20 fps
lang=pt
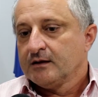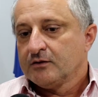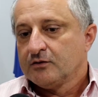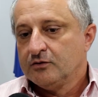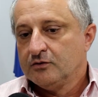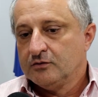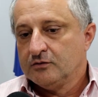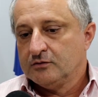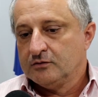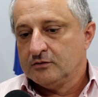
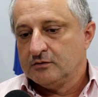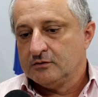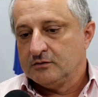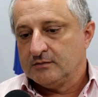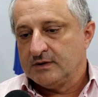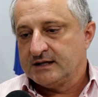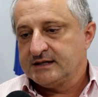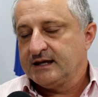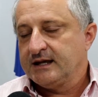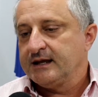com
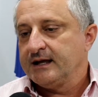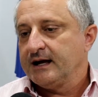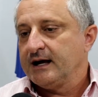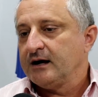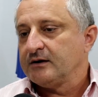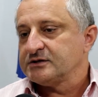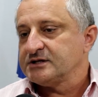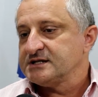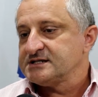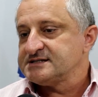
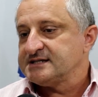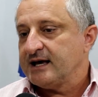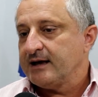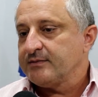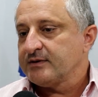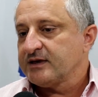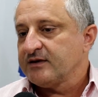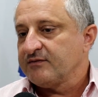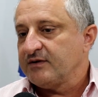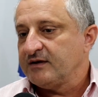material, a gente
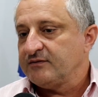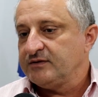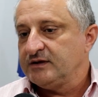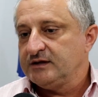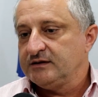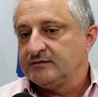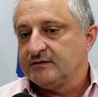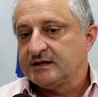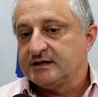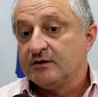sabe que vai
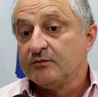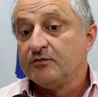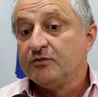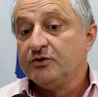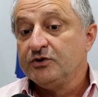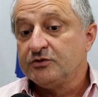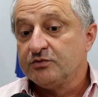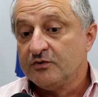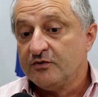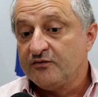vir, vai ter
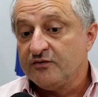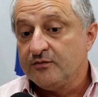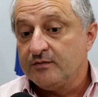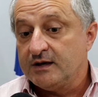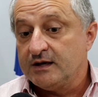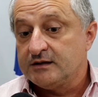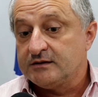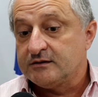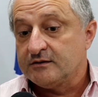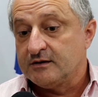muito
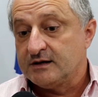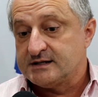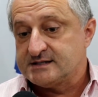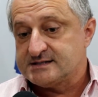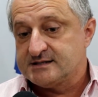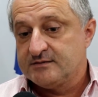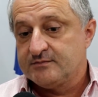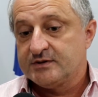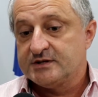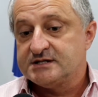movimento, igual eles
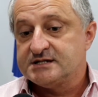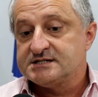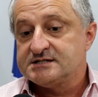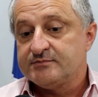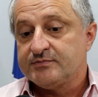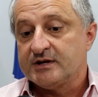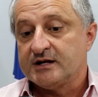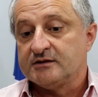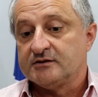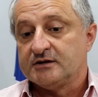sempre
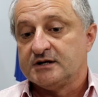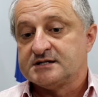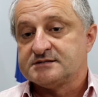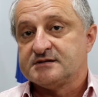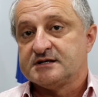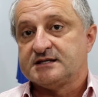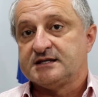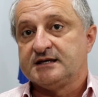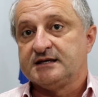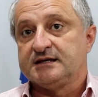dizem para nós,
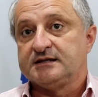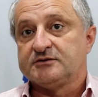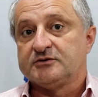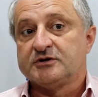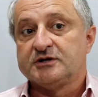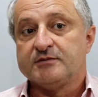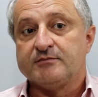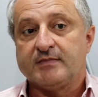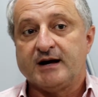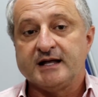vai ter em
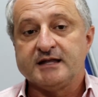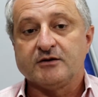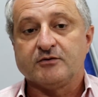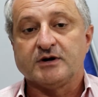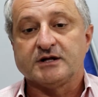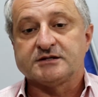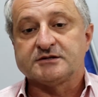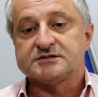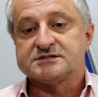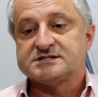torno de mais de
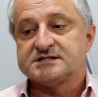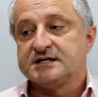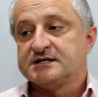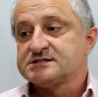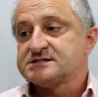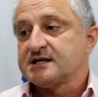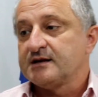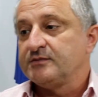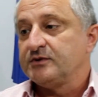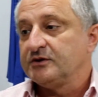
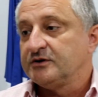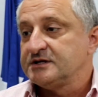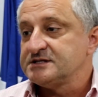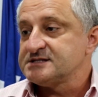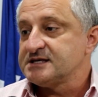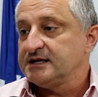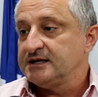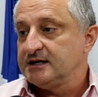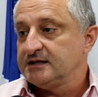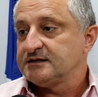400
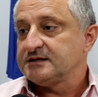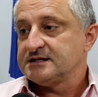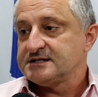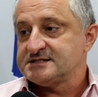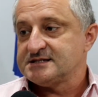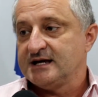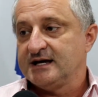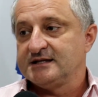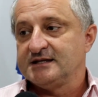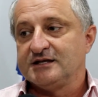caminhões que entram e
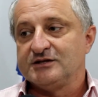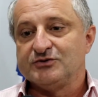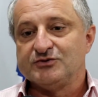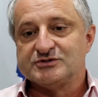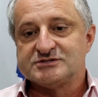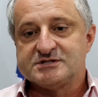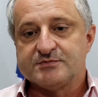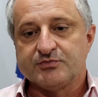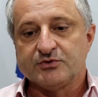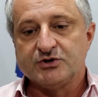saem da
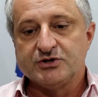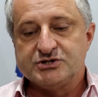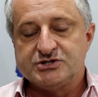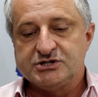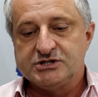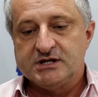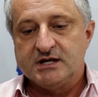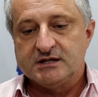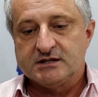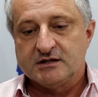indústria por
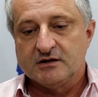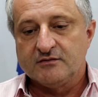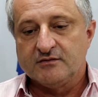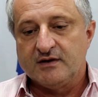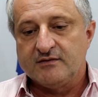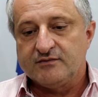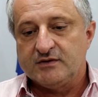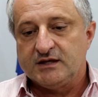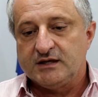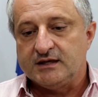dia, então
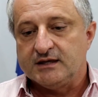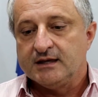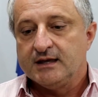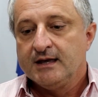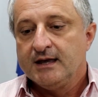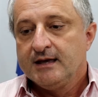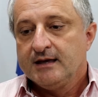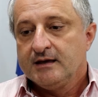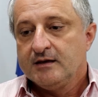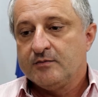vai vir
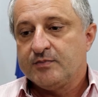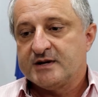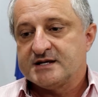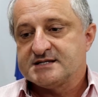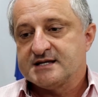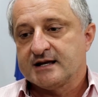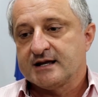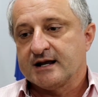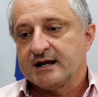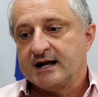
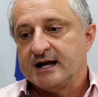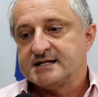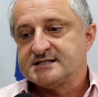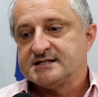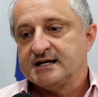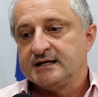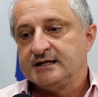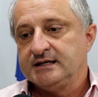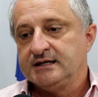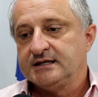empresas
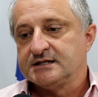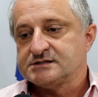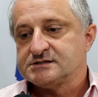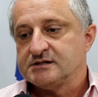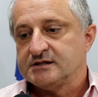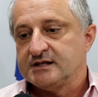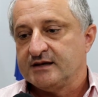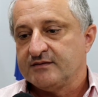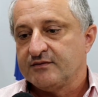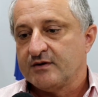agregadas a
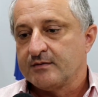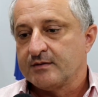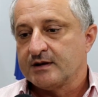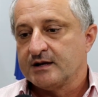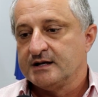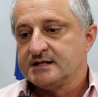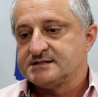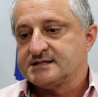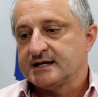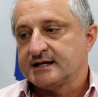isso, né,
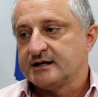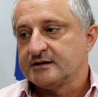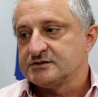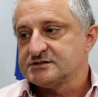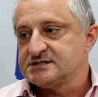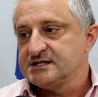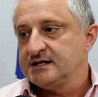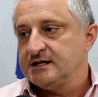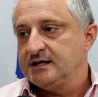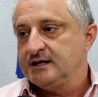fabricantes é
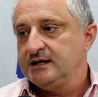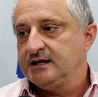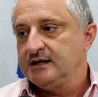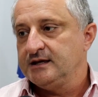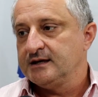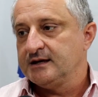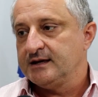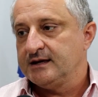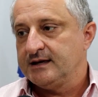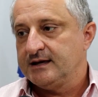
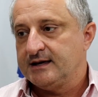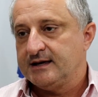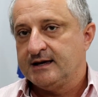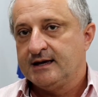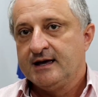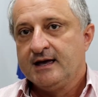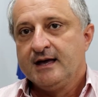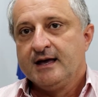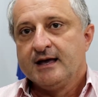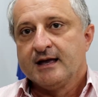carroceria,
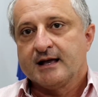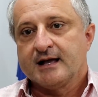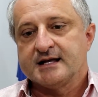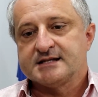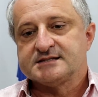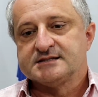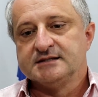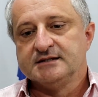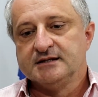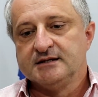é
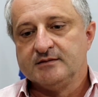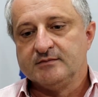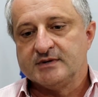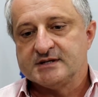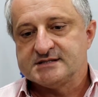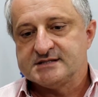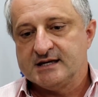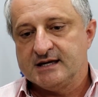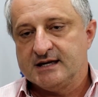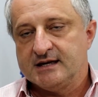
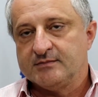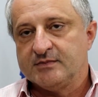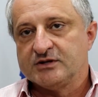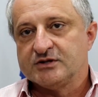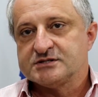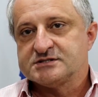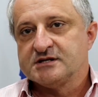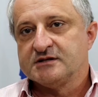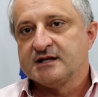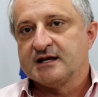caçambas, é
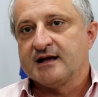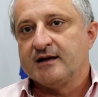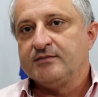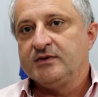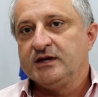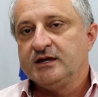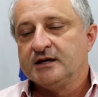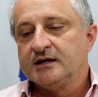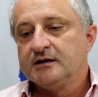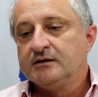manutenção de
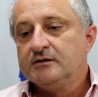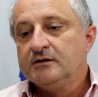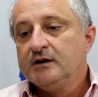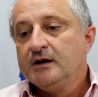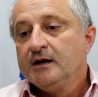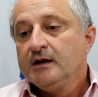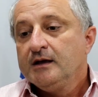caminhão,